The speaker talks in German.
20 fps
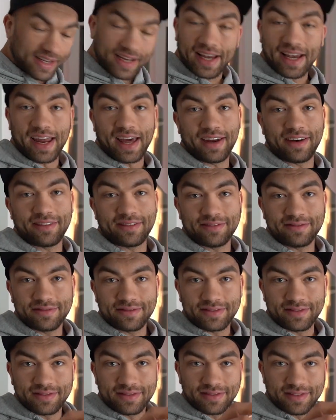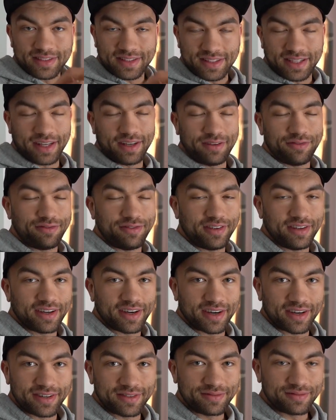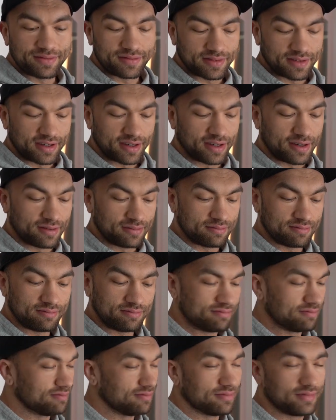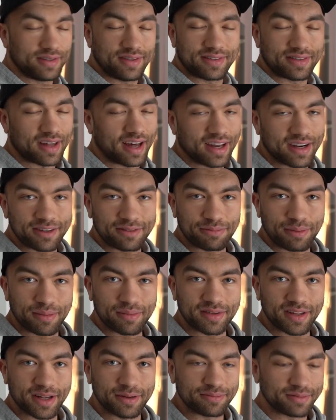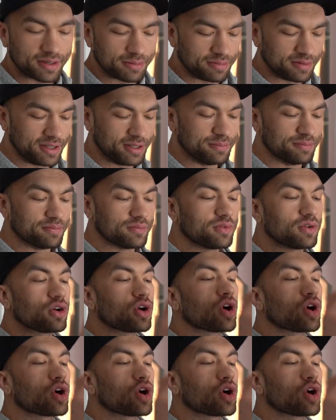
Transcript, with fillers: Clan, T4, ähm, ist alles beim selben geblieben.